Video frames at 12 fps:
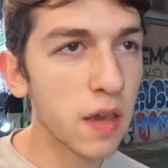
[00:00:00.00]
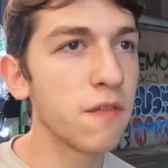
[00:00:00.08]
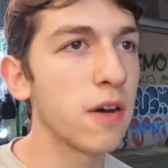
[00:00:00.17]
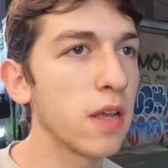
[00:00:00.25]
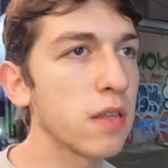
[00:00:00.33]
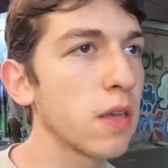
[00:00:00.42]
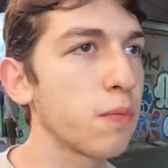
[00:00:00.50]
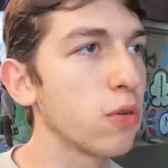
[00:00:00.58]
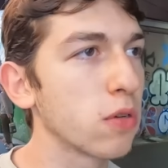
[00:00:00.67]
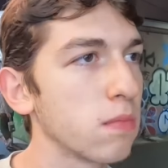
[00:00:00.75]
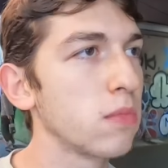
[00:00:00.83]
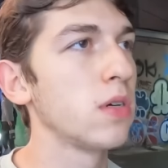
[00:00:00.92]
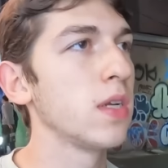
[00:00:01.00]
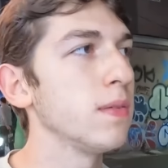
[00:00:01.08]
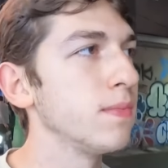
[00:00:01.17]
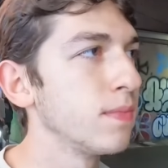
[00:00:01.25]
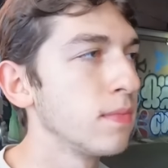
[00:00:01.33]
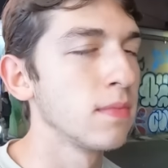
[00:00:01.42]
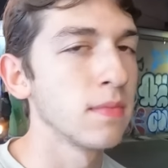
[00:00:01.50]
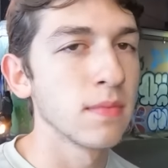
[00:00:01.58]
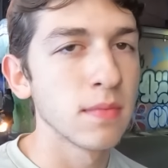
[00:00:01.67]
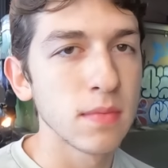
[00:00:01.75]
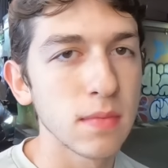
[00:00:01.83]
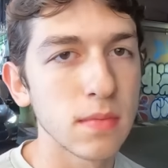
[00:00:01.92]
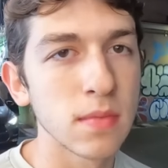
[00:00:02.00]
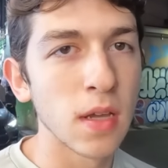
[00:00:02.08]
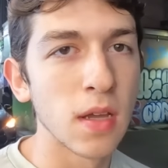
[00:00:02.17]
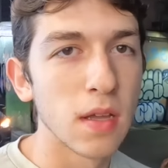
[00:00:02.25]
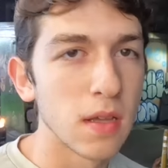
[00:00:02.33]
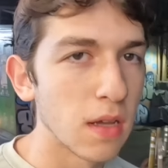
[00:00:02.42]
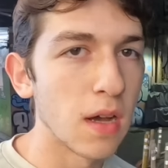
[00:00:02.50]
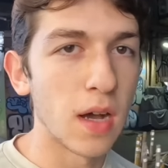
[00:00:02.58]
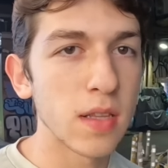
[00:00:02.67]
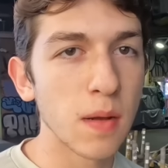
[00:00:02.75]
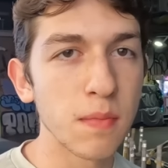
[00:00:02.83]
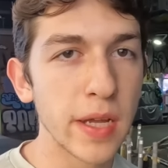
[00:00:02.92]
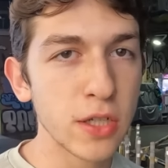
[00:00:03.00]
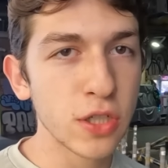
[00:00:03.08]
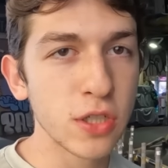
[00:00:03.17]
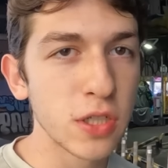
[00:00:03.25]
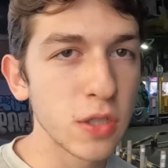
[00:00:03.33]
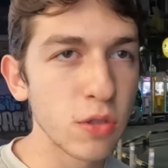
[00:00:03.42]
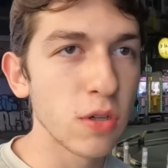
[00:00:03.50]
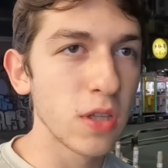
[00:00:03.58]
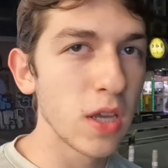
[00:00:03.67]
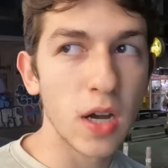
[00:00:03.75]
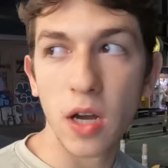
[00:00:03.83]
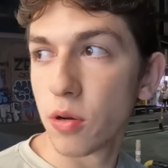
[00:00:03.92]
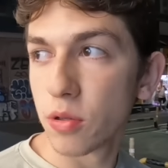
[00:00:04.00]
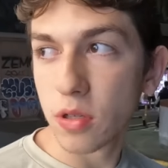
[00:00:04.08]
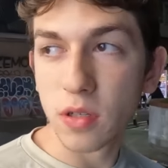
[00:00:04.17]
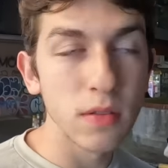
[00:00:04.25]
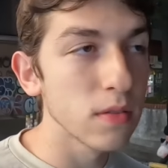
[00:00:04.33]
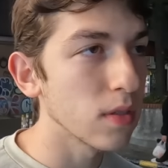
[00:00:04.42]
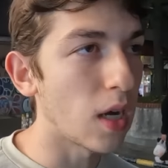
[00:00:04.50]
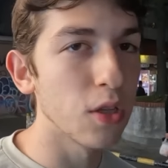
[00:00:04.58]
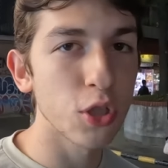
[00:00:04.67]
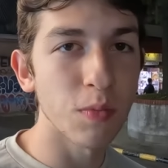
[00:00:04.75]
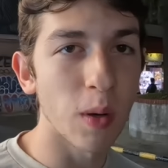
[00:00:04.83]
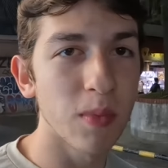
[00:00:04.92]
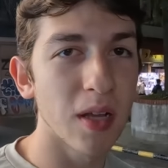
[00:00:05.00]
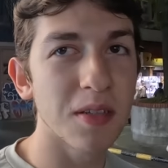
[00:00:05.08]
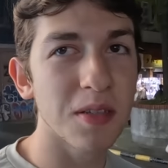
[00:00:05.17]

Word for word: hai falan yapıyorum böyle. Adamlar şişi diyor, nihao diyor. Alışmam